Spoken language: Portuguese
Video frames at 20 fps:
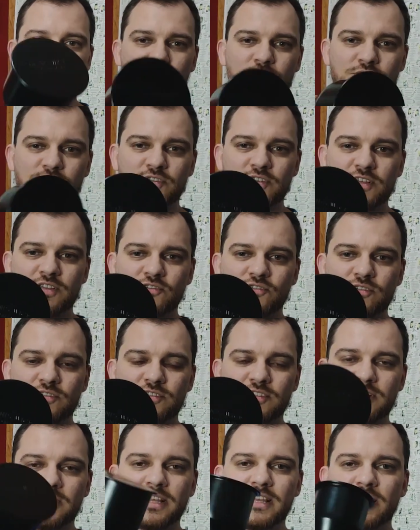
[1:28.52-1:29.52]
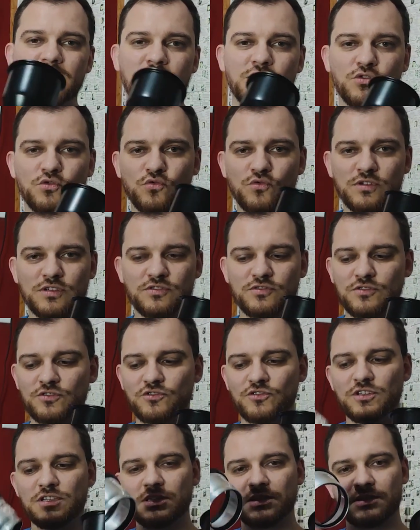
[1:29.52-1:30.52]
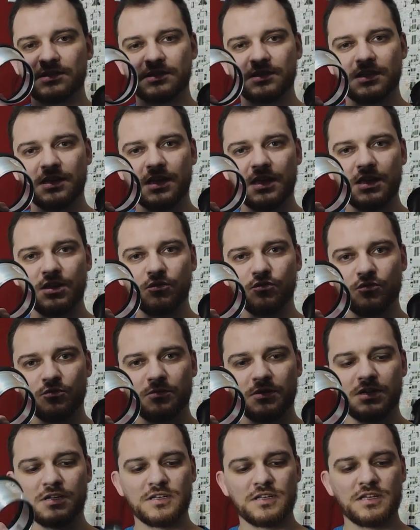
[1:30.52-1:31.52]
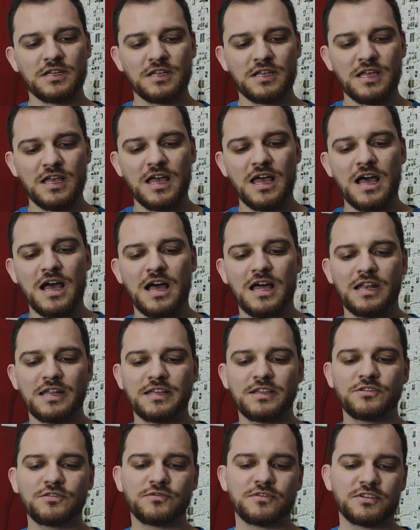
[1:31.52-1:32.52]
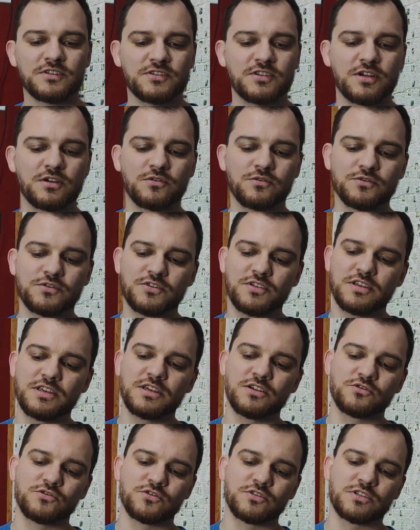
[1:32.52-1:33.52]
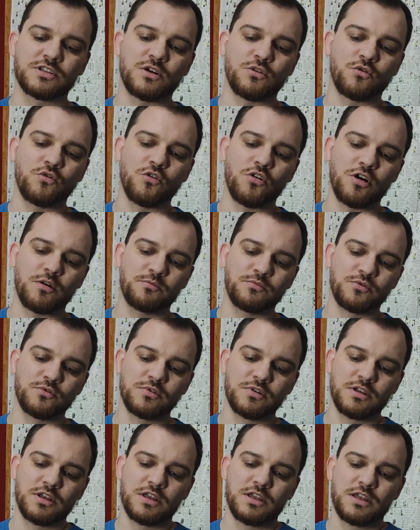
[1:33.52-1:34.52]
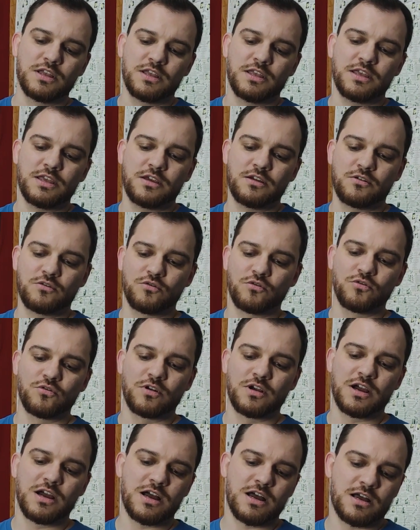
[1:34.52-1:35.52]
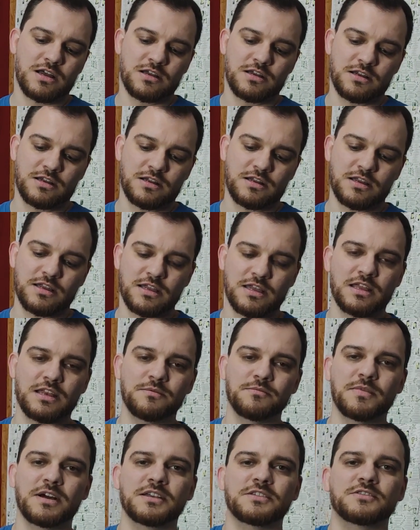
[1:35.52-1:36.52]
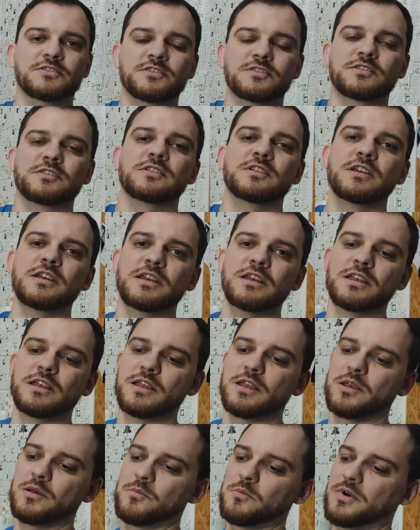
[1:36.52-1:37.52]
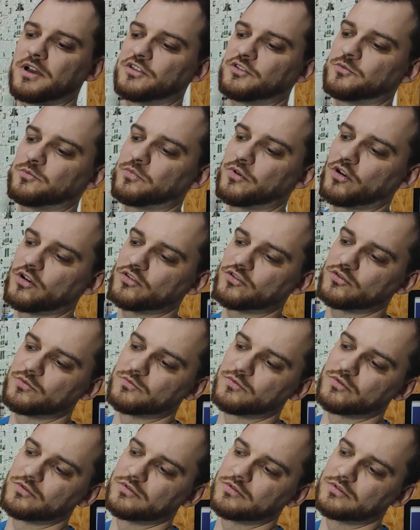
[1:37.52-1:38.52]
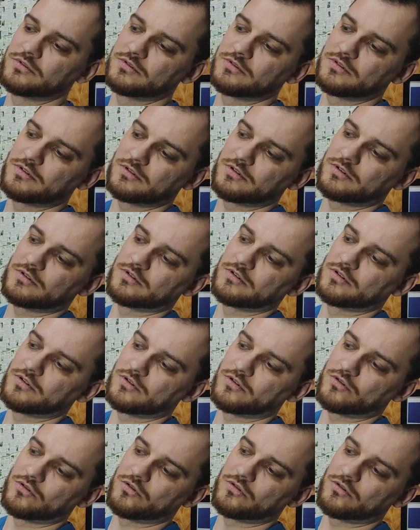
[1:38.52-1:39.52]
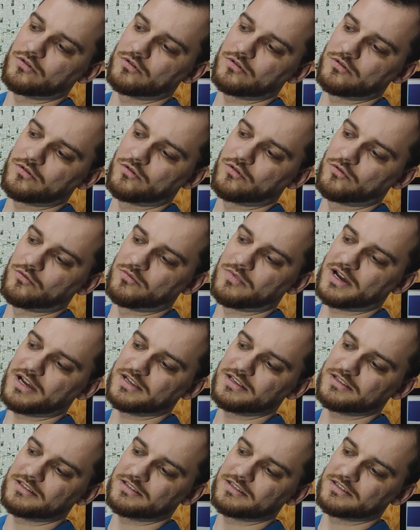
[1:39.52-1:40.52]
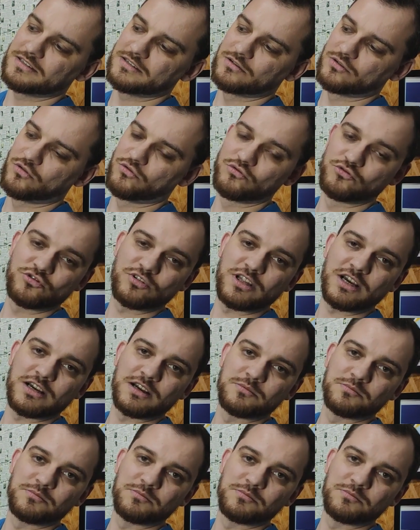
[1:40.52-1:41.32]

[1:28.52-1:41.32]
Ou seja, você tem duas surdinas em uma, além de você conseguir ajustar o copo e colocar ele mais, mais próximo ou mais longe da